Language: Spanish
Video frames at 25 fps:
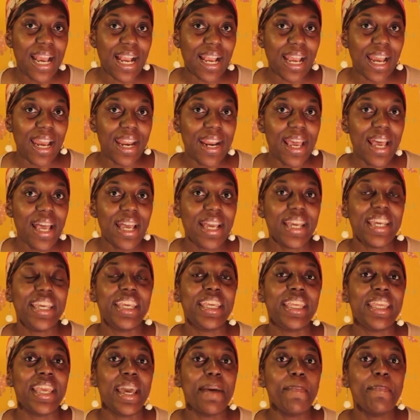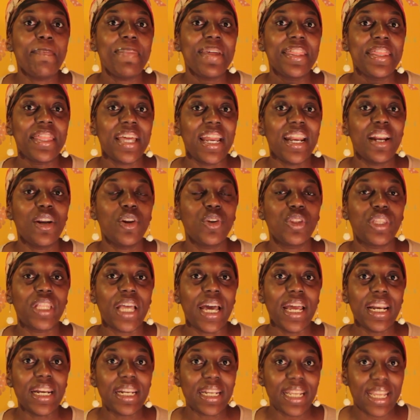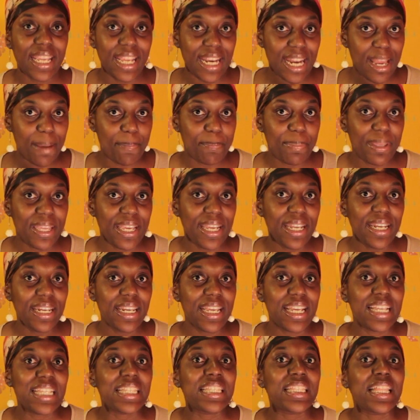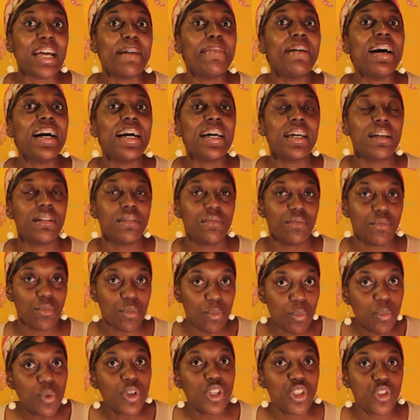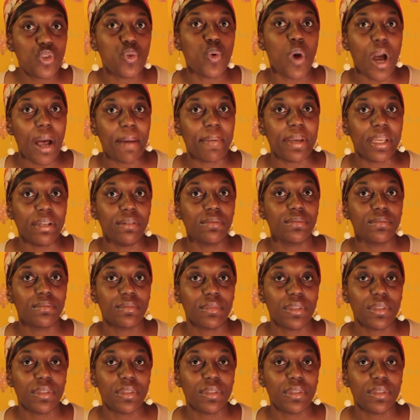la cara y ya empezar a notar que la piel estaba muy suave.